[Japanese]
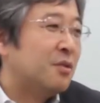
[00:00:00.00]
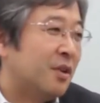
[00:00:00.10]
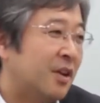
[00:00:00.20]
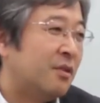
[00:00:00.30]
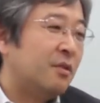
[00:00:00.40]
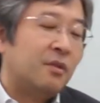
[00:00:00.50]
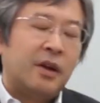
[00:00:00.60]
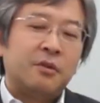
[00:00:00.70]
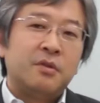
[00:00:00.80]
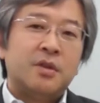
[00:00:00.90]
とね、いろいろ
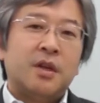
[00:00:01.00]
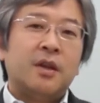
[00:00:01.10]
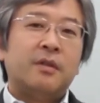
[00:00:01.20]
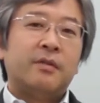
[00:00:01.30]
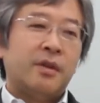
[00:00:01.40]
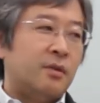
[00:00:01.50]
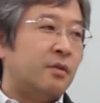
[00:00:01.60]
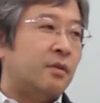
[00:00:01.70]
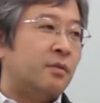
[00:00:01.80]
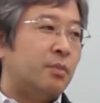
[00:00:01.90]
やり取りしてたんですけ
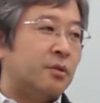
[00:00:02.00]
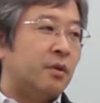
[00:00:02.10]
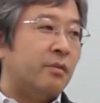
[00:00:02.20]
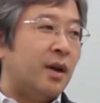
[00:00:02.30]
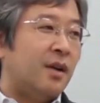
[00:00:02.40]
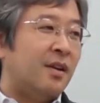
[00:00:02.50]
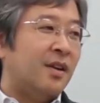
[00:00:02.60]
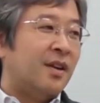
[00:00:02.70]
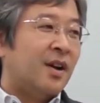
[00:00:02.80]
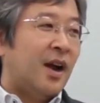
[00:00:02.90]
ど、それは
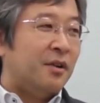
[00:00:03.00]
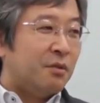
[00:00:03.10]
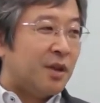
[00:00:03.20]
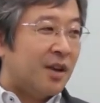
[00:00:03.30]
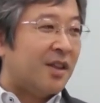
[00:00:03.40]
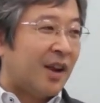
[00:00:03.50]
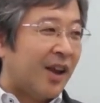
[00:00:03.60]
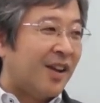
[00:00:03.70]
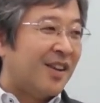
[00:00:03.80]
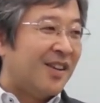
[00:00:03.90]
官僚だけでね、